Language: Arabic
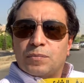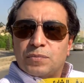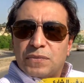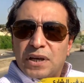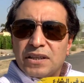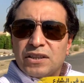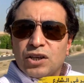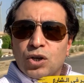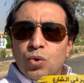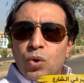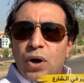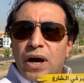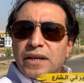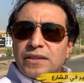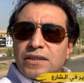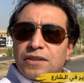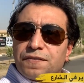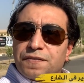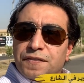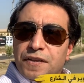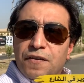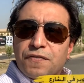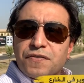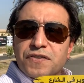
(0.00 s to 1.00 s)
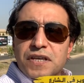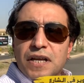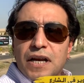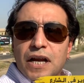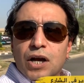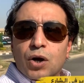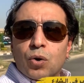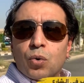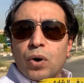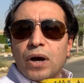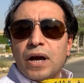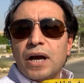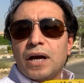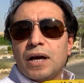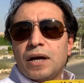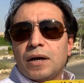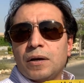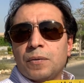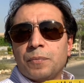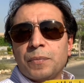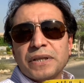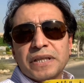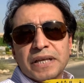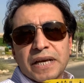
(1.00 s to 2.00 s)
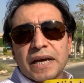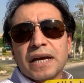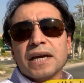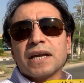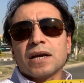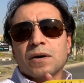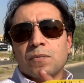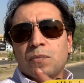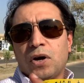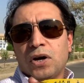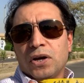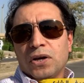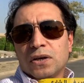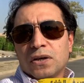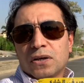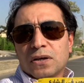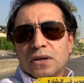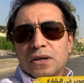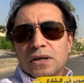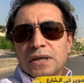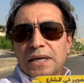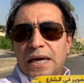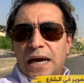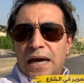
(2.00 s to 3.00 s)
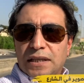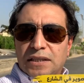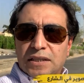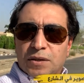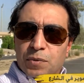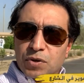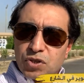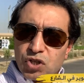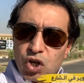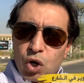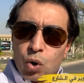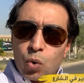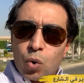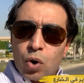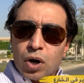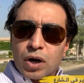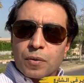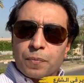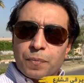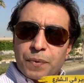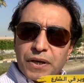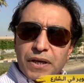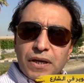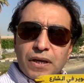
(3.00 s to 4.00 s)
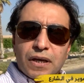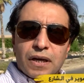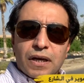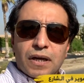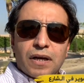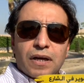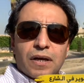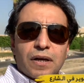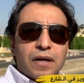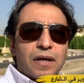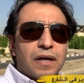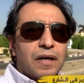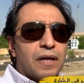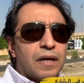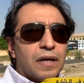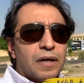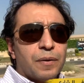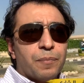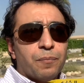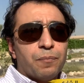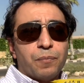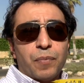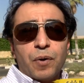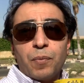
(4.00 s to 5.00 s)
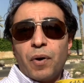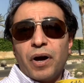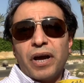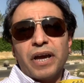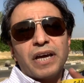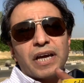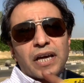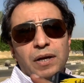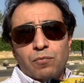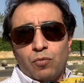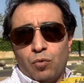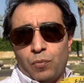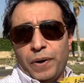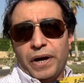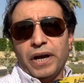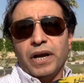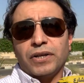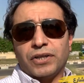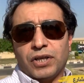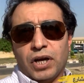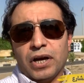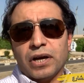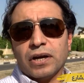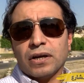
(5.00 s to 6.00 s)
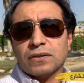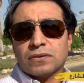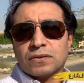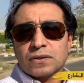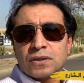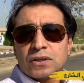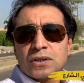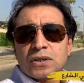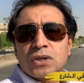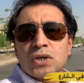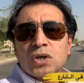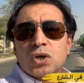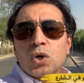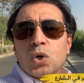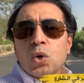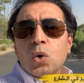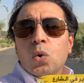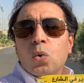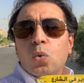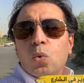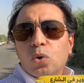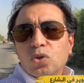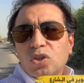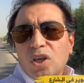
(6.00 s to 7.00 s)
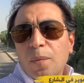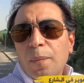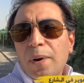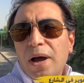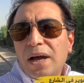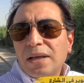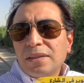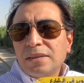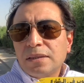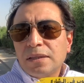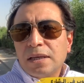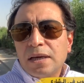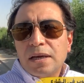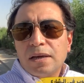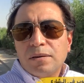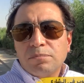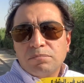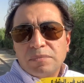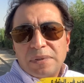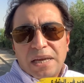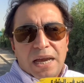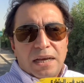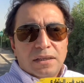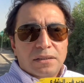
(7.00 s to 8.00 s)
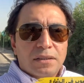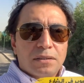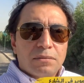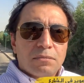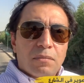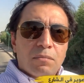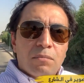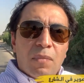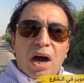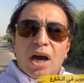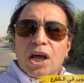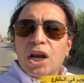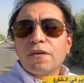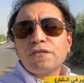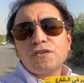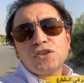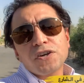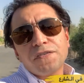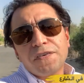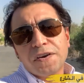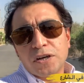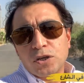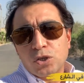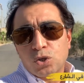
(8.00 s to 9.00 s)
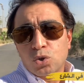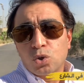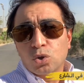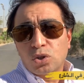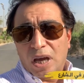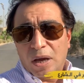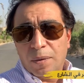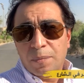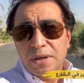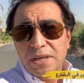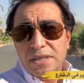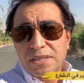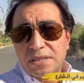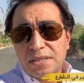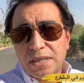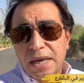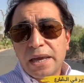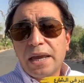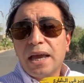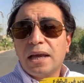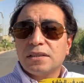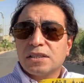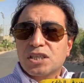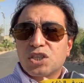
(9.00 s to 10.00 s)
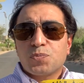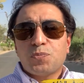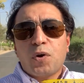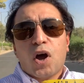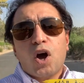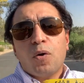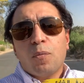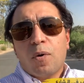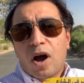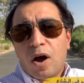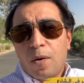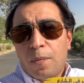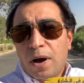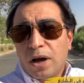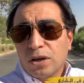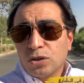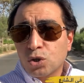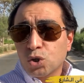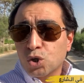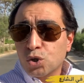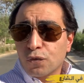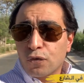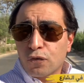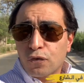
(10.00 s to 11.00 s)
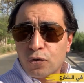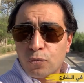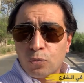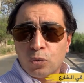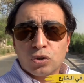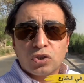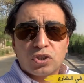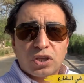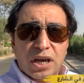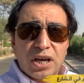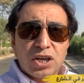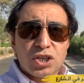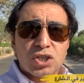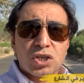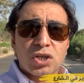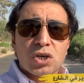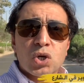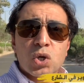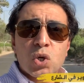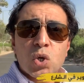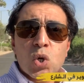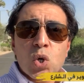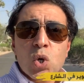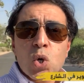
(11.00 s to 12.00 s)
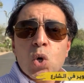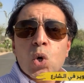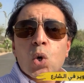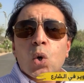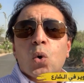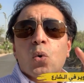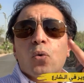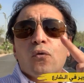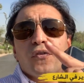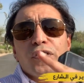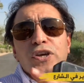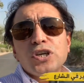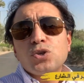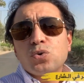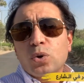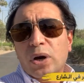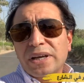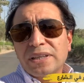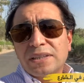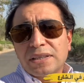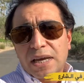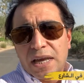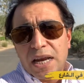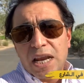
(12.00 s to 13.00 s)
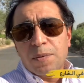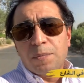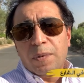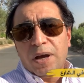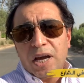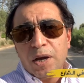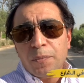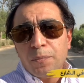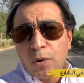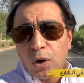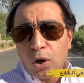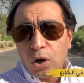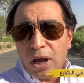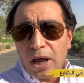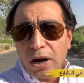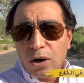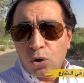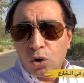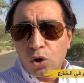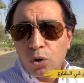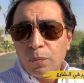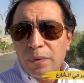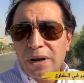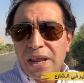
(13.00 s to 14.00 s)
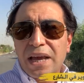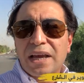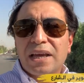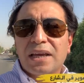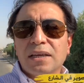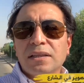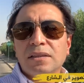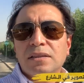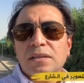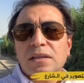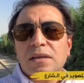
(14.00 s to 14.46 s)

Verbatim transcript: ده دلوقتي في نفس الاجواء من غير المايك يعني بصور بمايك الموبايل دايركت وطبعا يعني ما اعرفش فرق الصوت عامل ازاي هنسمعه مع بعض نشوفه في المونتاج وفي شويه كلام احب اقولها لكم لكن